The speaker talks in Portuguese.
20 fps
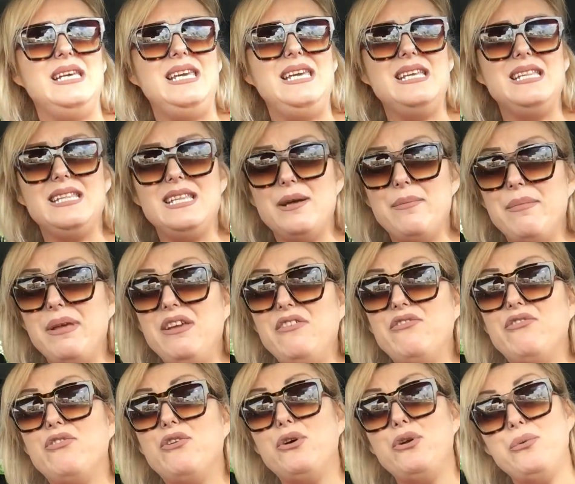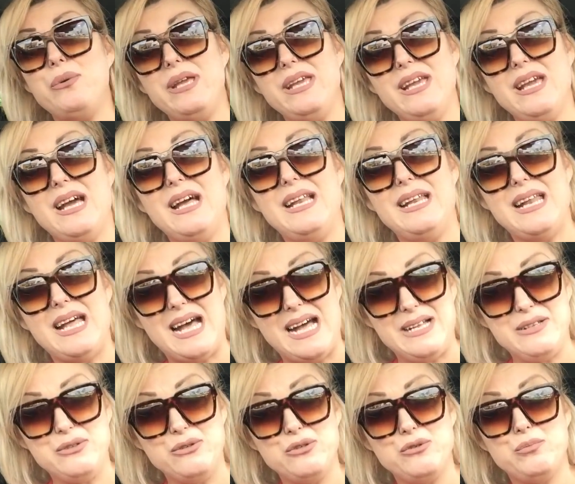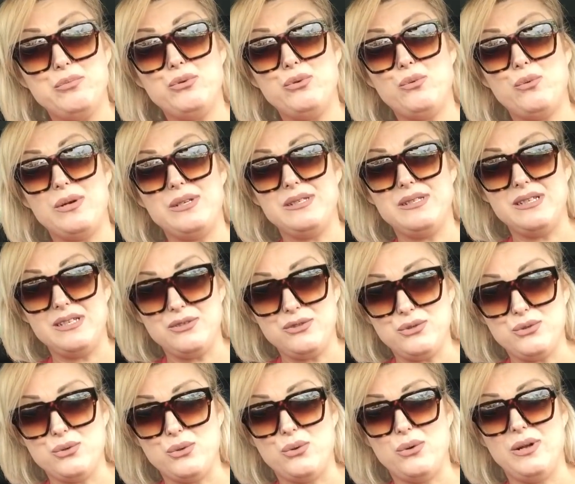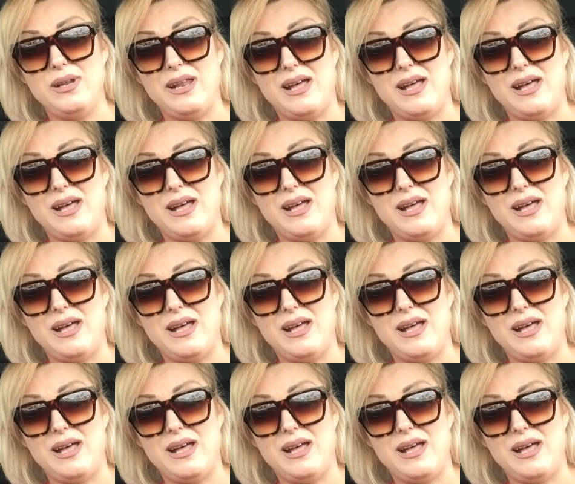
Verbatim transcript: e também foram enganados por um assessor